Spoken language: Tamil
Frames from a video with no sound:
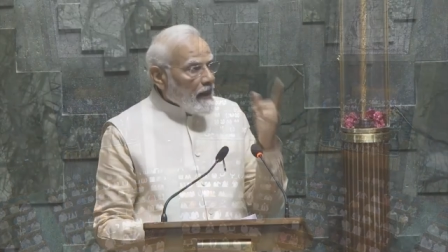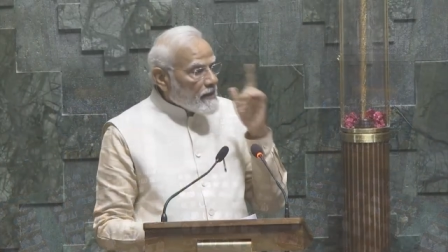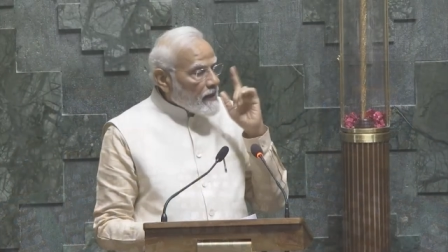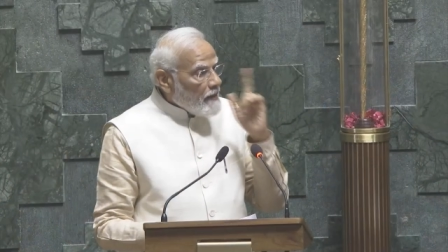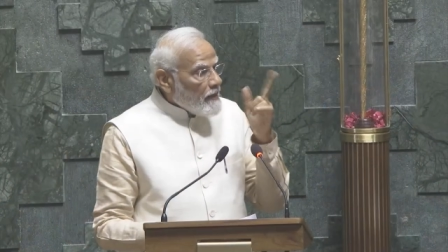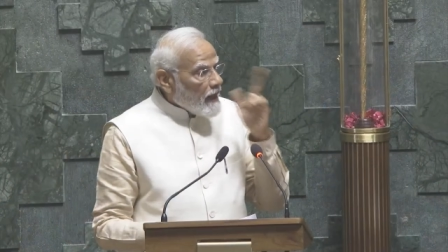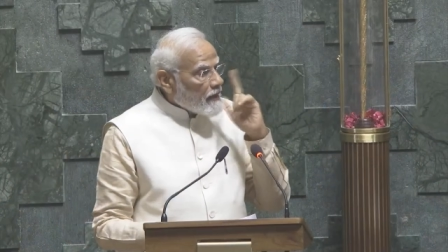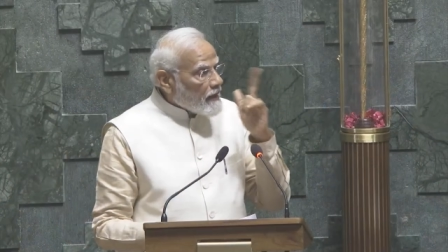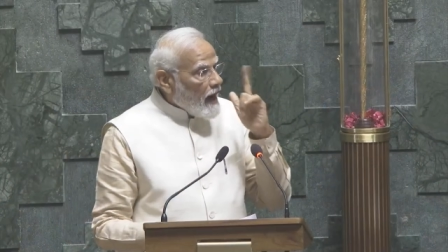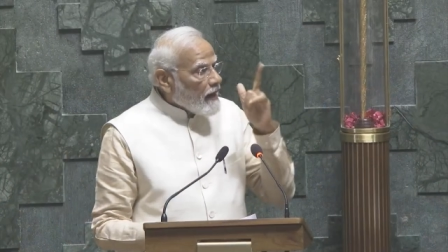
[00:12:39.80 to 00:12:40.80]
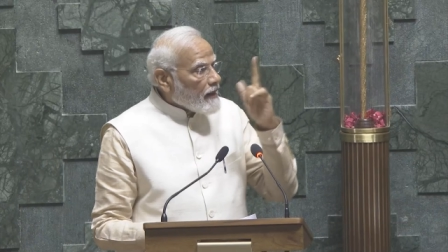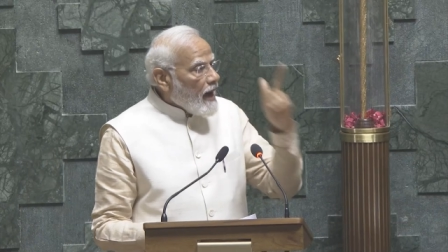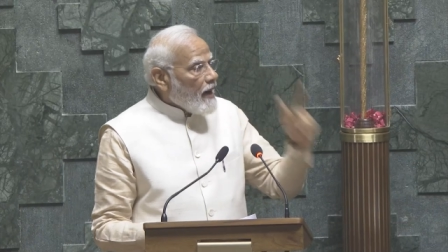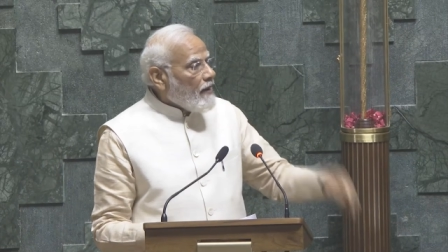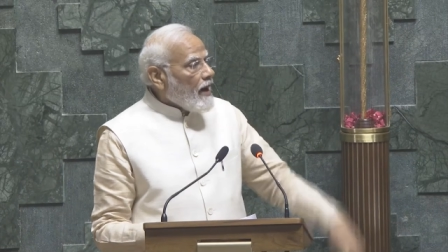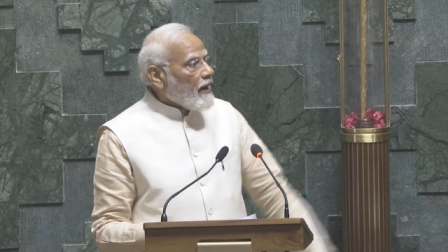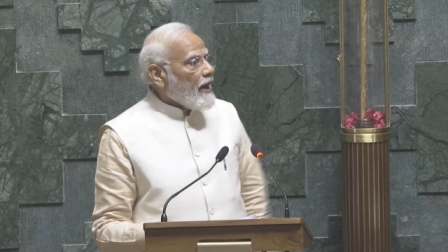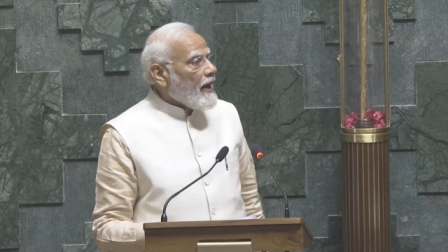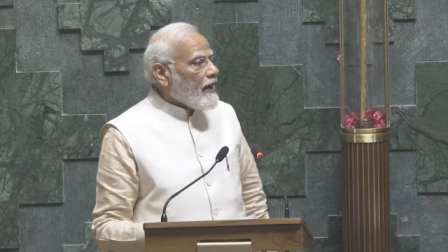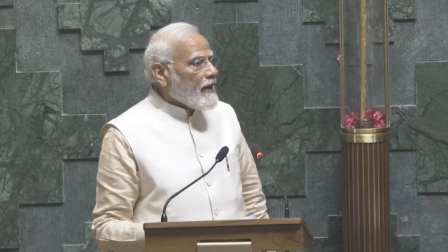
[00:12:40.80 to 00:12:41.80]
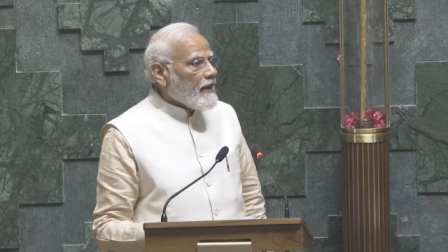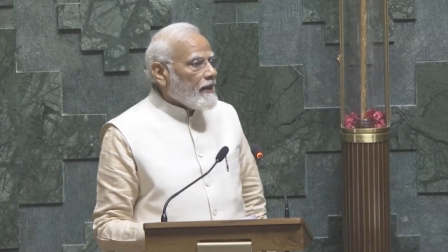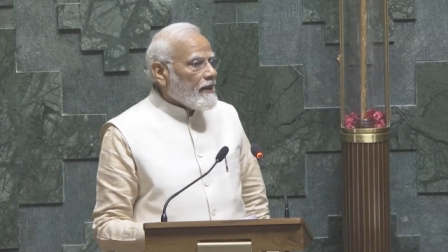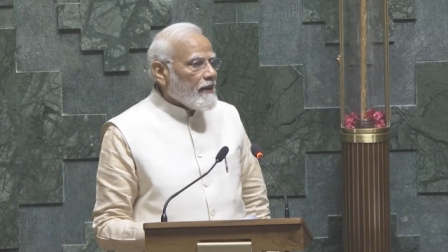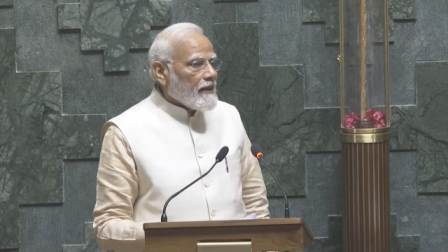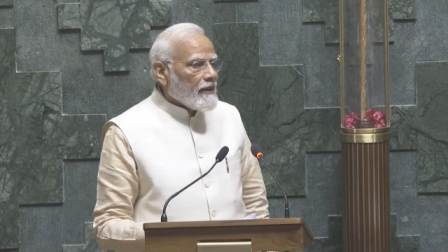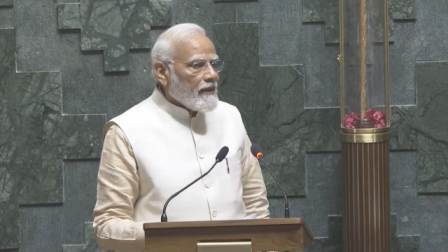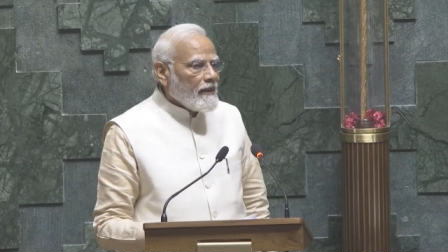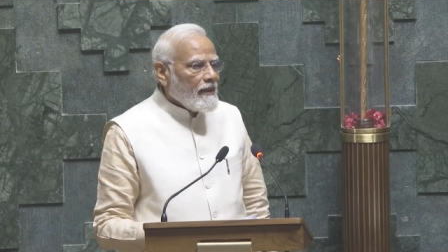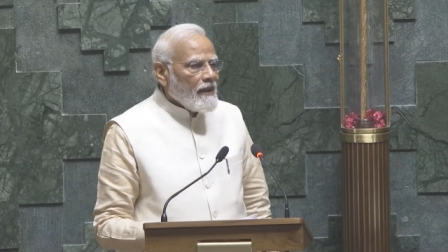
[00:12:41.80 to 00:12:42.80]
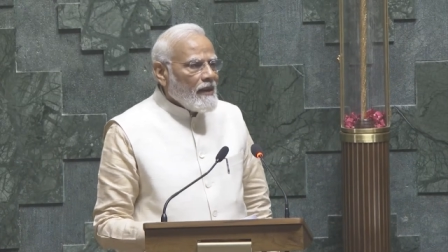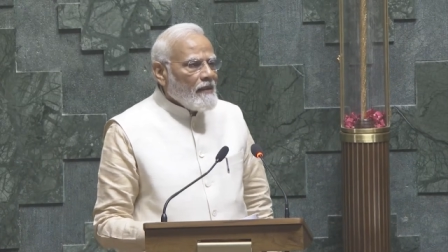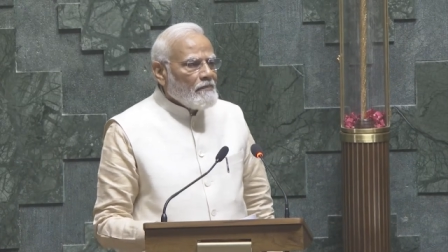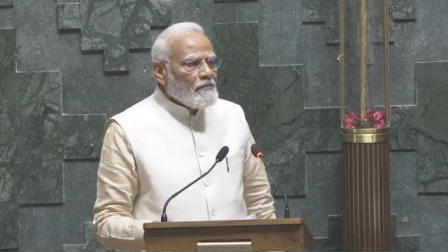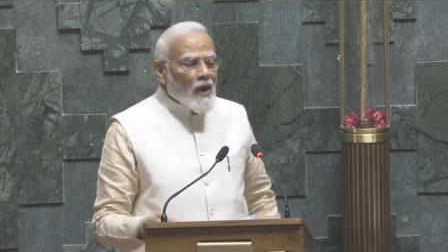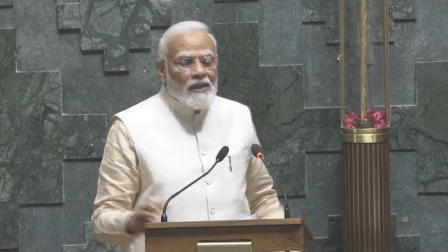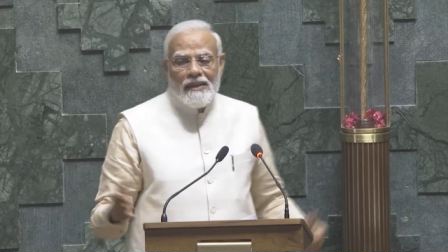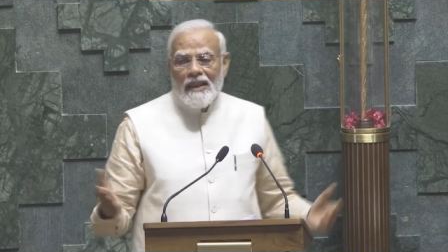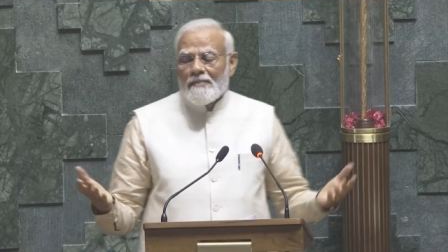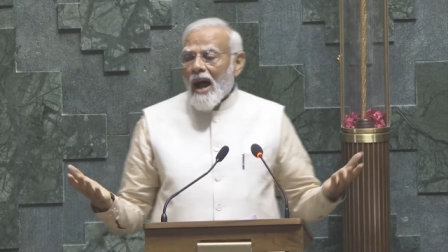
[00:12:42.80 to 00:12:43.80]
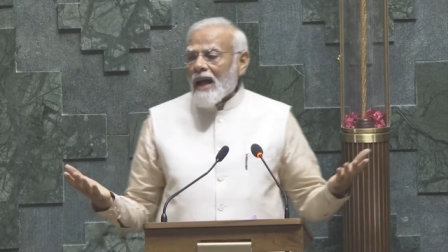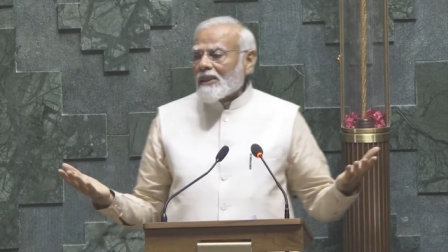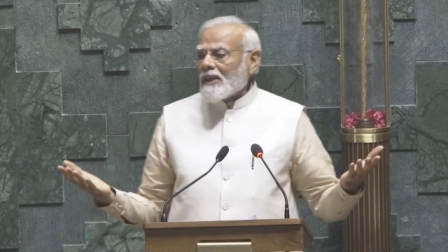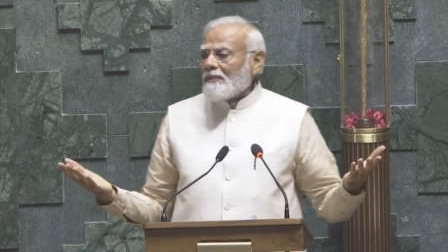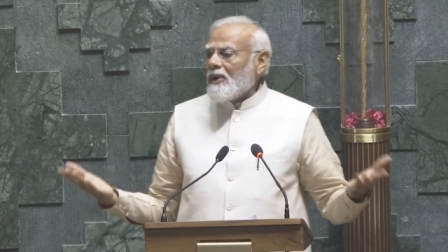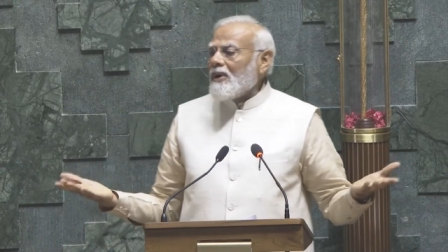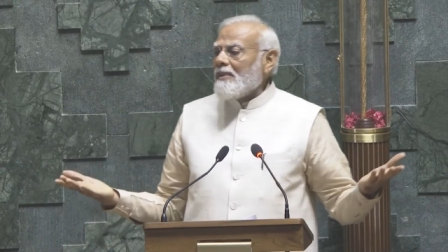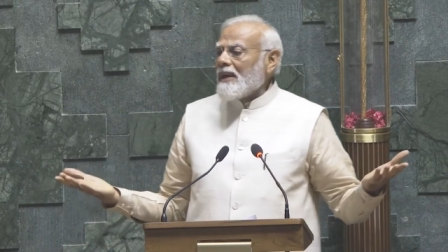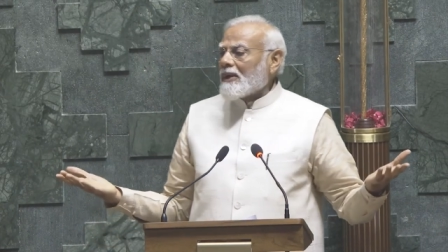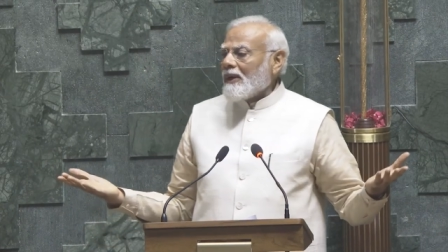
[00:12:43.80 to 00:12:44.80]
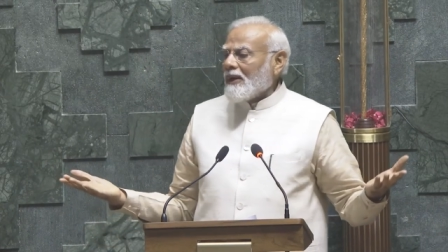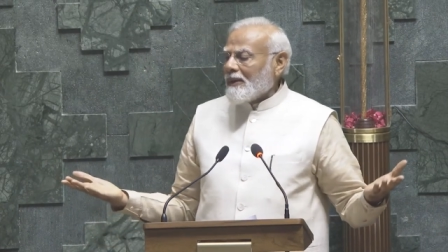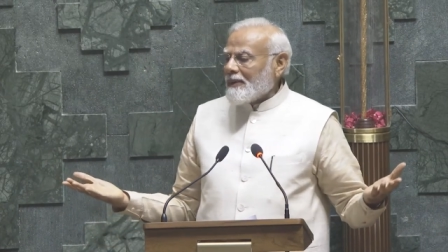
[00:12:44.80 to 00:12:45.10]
இந்த அமுத காலத்தின் அரைகோவல் என்னவென்றால் முக்த மாத்ரு பூமிக்கு